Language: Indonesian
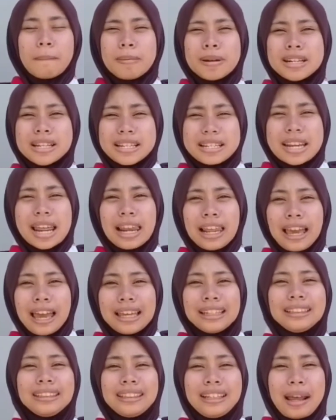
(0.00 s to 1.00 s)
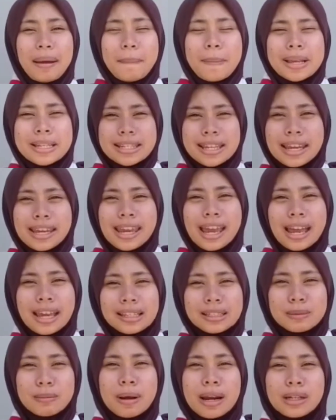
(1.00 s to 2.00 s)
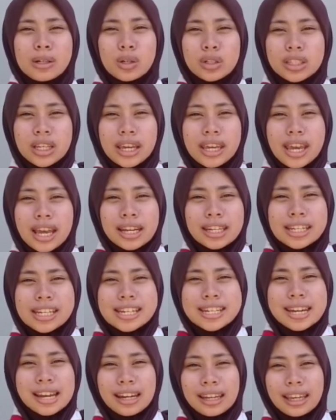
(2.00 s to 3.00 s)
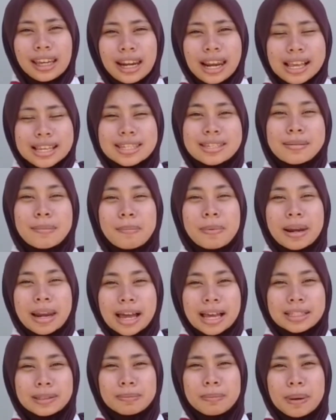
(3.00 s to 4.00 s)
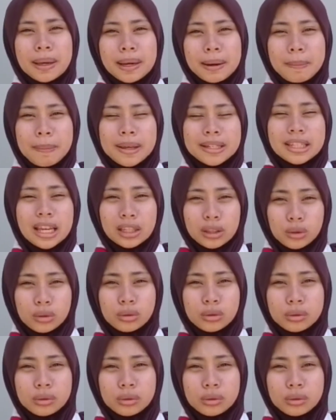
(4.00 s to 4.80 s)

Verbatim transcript: Perkenalkan, nama saya Isma Nusahyani dari kelas 11 BDP 1.